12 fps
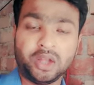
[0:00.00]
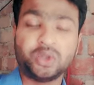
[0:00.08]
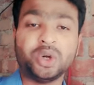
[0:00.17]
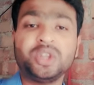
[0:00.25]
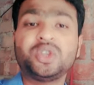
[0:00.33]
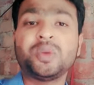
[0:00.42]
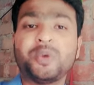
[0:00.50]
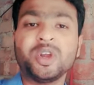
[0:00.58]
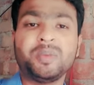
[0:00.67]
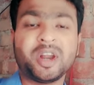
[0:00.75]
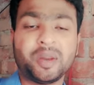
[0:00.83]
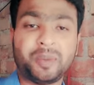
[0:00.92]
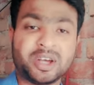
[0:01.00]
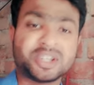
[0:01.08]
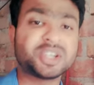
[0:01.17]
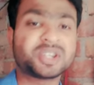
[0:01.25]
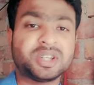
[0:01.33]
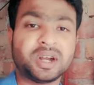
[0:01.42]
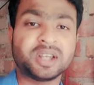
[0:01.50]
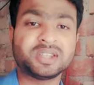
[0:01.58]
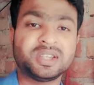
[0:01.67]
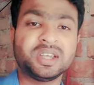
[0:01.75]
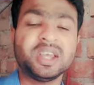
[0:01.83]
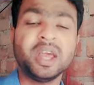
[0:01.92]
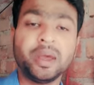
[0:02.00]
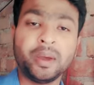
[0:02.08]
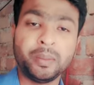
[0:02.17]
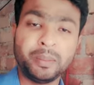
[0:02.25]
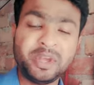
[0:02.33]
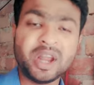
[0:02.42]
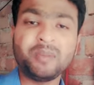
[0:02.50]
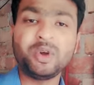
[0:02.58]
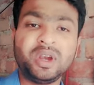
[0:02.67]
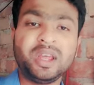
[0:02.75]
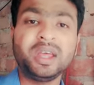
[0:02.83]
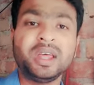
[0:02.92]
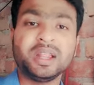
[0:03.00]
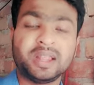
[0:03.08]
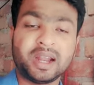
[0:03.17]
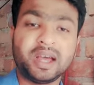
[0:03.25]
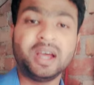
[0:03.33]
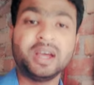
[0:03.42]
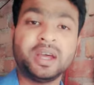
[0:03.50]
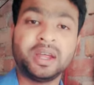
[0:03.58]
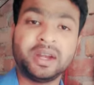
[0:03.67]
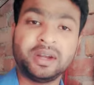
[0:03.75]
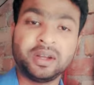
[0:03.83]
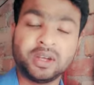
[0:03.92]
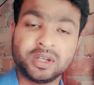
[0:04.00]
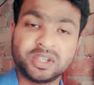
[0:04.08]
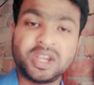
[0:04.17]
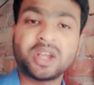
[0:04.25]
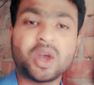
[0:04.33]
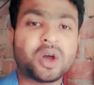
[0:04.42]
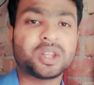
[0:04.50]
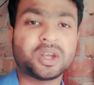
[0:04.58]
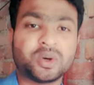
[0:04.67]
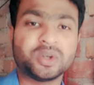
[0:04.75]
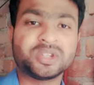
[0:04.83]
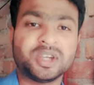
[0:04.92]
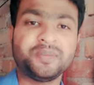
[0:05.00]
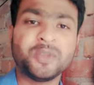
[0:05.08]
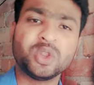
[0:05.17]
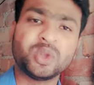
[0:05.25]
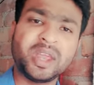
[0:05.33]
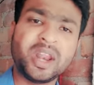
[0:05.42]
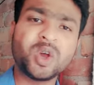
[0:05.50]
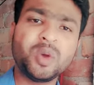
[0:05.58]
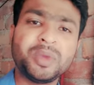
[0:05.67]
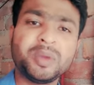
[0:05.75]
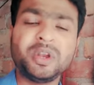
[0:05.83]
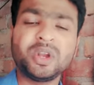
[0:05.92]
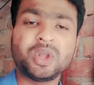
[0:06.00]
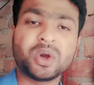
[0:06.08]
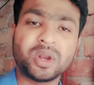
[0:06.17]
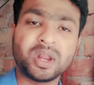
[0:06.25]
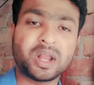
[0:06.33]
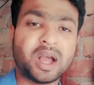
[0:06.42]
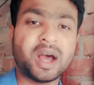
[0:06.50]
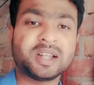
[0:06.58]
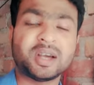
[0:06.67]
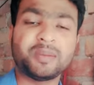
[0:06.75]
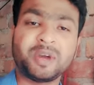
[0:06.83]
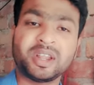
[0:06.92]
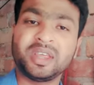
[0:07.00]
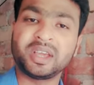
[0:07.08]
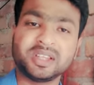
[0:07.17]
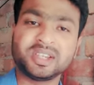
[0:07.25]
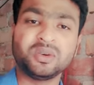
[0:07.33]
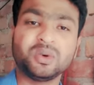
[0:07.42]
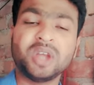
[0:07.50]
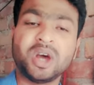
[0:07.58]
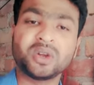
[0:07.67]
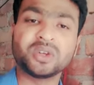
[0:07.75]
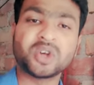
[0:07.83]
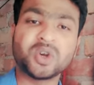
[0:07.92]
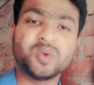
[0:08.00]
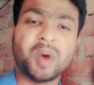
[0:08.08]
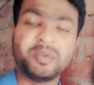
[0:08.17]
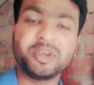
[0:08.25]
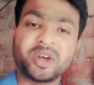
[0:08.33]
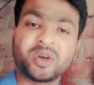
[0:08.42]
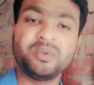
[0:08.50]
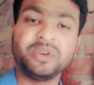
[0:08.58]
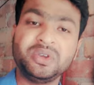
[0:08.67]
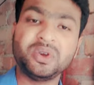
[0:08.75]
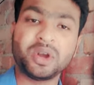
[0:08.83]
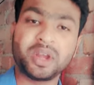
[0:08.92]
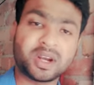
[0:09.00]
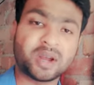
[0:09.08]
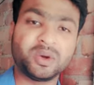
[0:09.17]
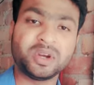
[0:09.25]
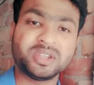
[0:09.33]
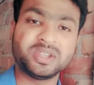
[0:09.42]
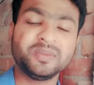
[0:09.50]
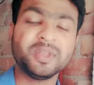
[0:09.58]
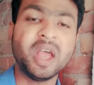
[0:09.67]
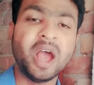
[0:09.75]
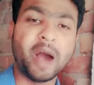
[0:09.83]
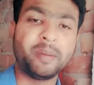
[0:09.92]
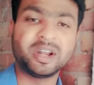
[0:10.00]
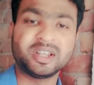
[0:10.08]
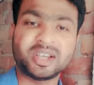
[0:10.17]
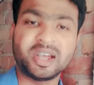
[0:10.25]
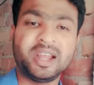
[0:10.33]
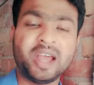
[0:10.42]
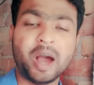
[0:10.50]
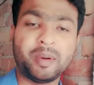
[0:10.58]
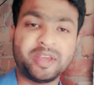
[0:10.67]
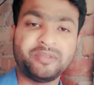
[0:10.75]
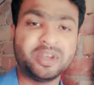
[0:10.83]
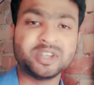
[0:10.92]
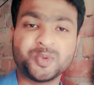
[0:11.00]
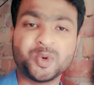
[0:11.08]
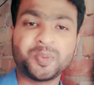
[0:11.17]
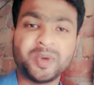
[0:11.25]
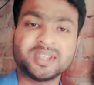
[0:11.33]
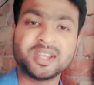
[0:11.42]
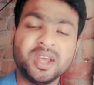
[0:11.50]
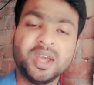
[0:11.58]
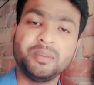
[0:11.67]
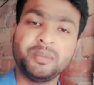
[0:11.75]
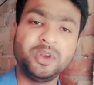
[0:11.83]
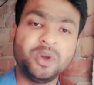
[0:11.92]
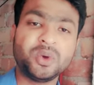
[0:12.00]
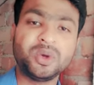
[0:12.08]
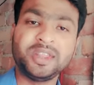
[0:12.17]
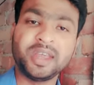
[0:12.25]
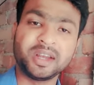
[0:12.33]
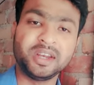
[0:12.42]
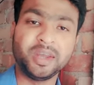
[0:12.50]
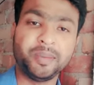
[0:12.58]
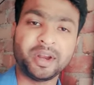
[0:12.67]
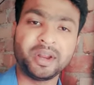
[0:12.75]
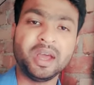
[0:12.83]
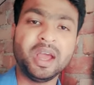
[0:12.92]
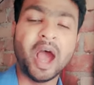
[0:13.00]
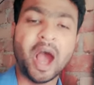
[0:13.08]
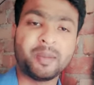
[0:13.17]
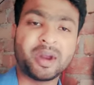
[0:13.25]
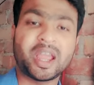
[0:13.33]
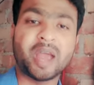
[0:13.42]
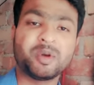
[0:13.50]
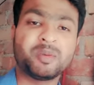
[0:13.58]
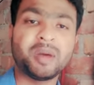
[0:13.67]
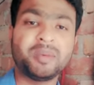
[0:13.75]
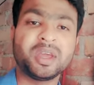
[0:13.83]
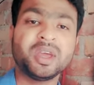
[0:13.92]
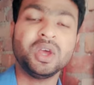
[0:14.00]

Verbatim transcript: দরিদ্র পরিবারের পাশে এসে দাঁড়াচ্ছে বিনামূল্যে তারা শিক্ষকতা করছেন তো এরকম বিভিন্ন ধরনের কাজ আপনারা দেখেছেন উদাহরণস্বরূপ আমি এরকম ভিডিও অনেকটা করেছি আপনারা চাইলে আমার এই ফেসবুক পেজের ভিডিওগুলি দেখে নিতে পারেন আমরা কেমনভাবে